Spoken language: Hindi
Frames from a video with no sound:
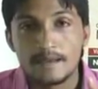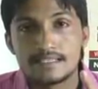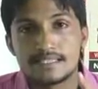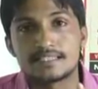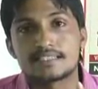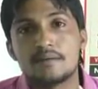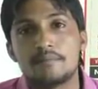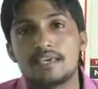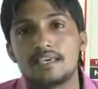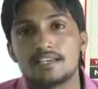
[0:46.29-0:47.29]
सिरसा
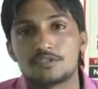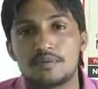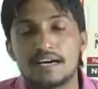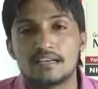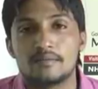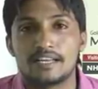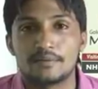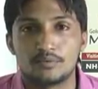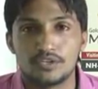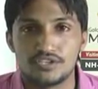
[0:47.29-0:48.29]
में इस बार हमारे
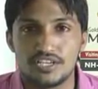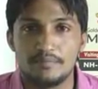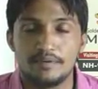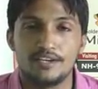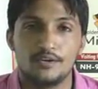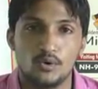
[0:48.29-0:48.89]
पूरे ज़िले में